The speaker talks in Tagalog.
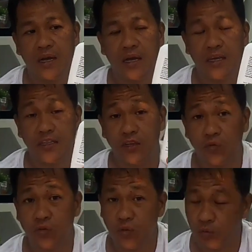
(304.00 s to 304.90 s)
uh,
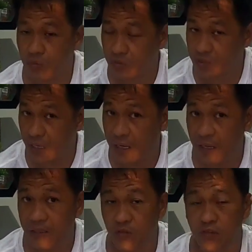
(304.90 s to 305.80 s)
itinuturok siya
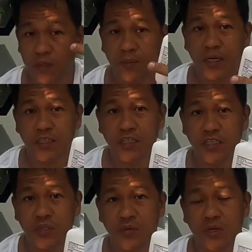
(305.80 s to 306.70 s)
doon sa mga
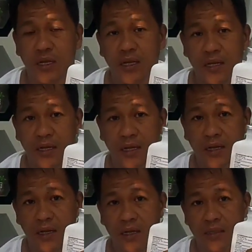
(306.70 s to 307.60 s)
sisiw na
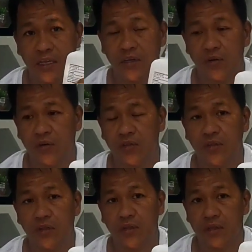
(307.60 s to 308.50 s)
day old
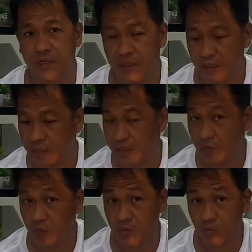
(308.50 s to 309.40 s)

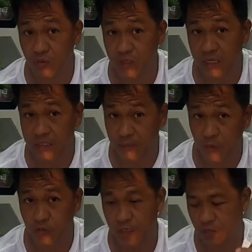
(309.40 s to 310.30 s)
itinuturok siya sa
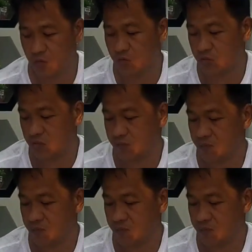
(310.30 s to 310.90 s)
News.